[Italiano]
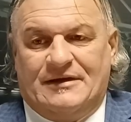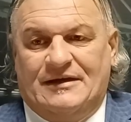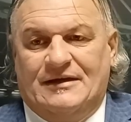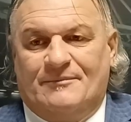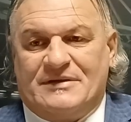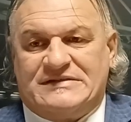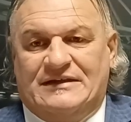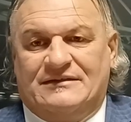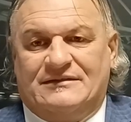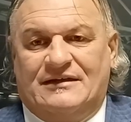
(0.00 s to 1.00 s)
il
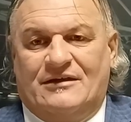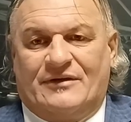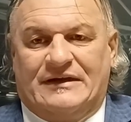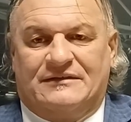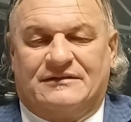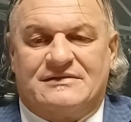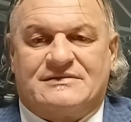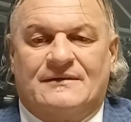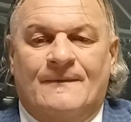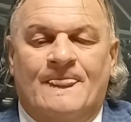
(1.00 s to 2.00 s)
presidente De
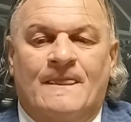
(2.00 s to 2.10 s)
Laurentiis